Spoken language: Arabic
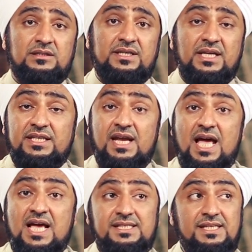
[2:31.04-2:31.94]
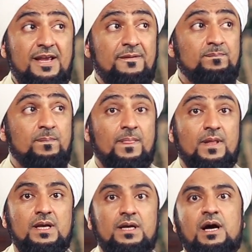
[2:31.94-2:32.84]
سيدتنا آسيا
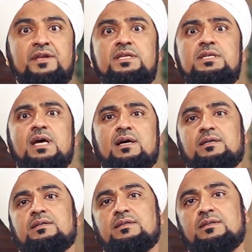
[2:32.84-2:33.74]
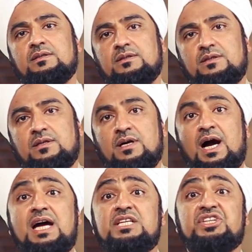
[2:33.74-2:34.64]
غنية
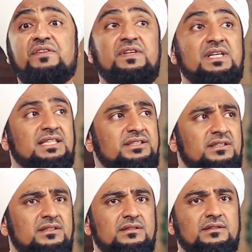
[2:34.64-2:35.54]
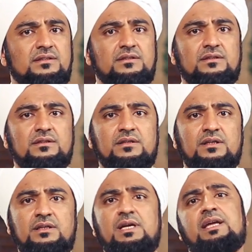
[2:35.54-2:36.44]
عايشة في قصر
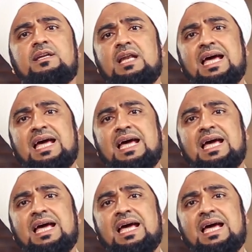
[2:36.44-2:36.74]
يعني